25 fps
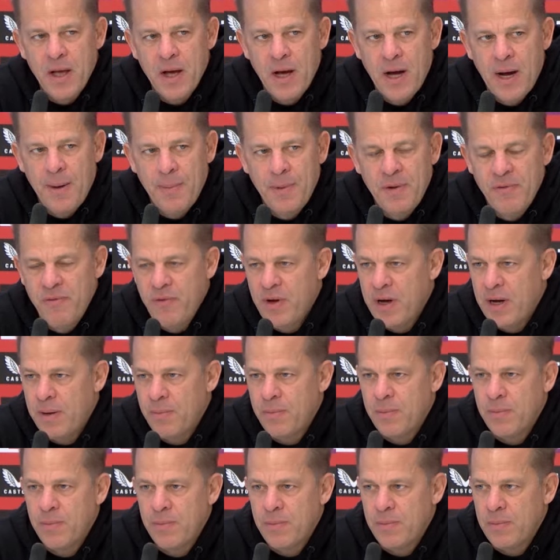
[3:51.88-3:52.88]
Aber wir
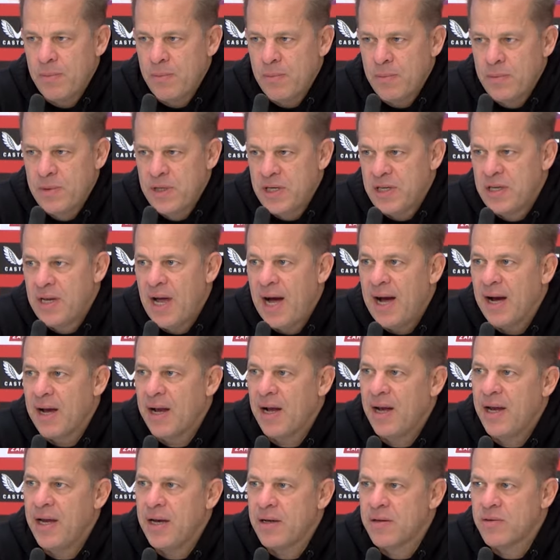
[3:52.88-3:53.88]
haben nicht
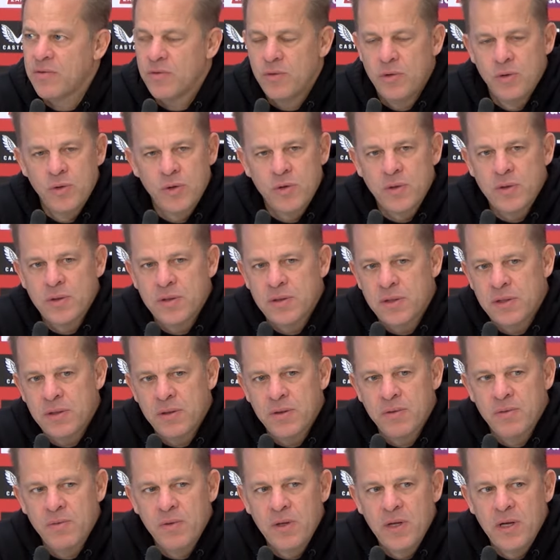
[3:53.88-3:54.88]
nachgelegt und
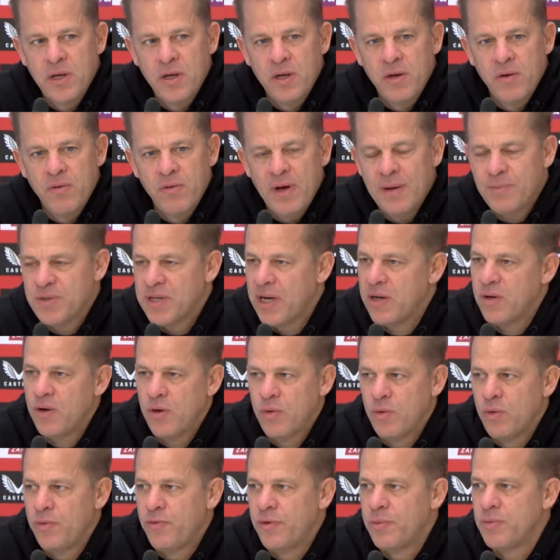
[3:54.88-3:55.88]
äh, wir haben es halt auch
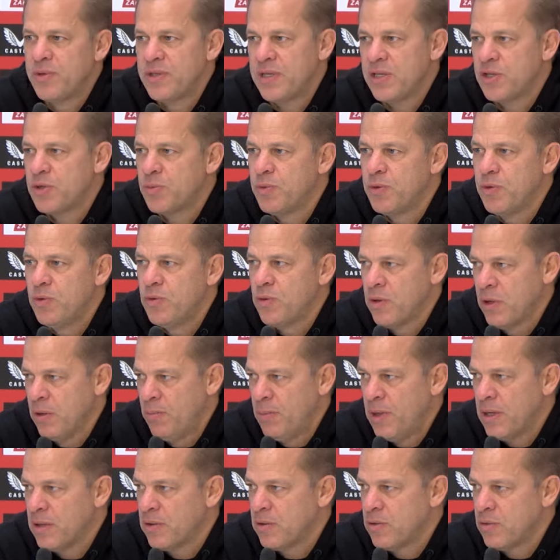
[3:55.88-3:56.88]
nur 65 Minuten
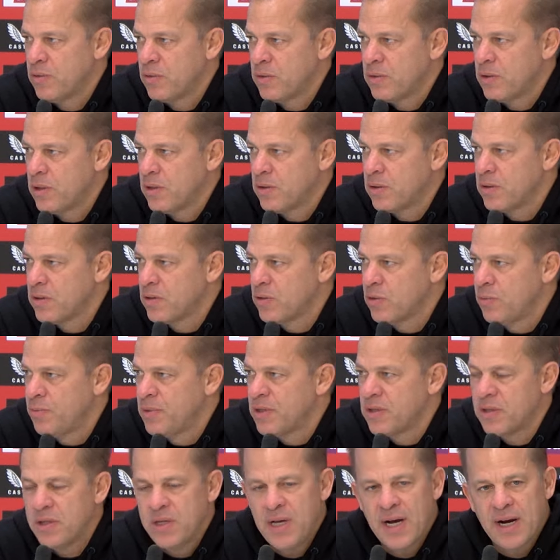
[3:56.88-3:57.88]
gemacht. Und das ist so ein
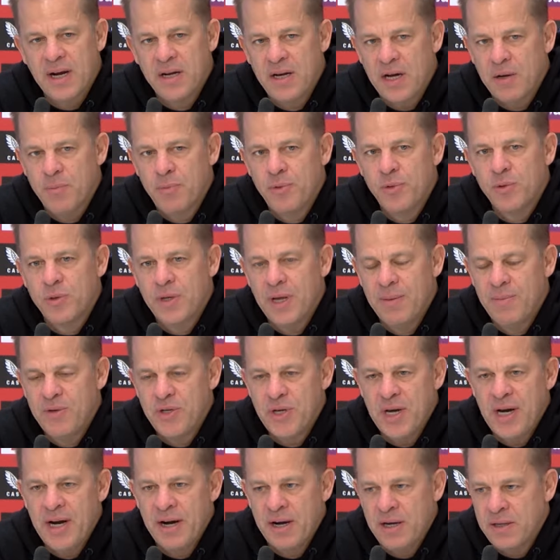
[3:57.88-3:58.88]
bisschen der Knackpunkt, der
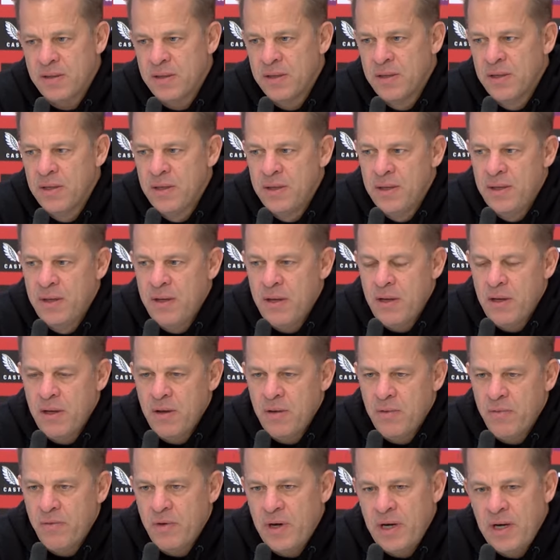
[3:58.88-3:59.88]
mich ärgert,
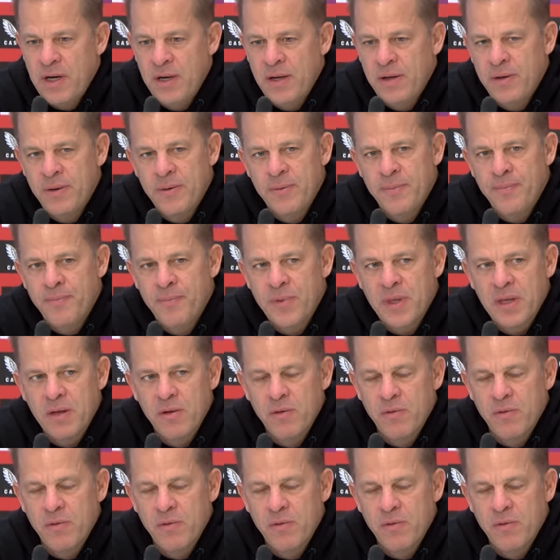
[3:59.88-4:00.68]
weil ähm,